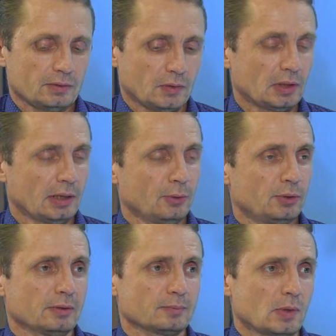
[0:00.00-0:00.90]
Святые
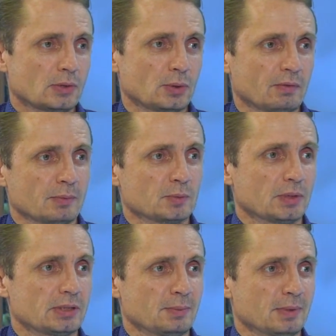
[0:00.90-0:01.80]
люди, большое вам
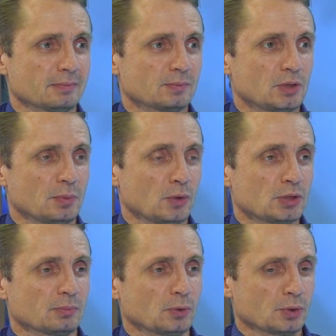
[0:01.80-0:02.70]
спасибо. Чем
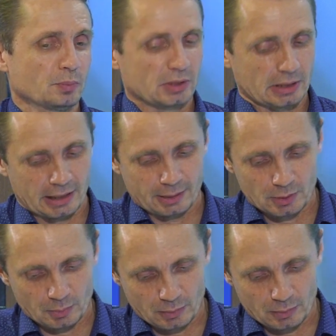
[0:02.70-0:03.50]
можем, тоже постараемся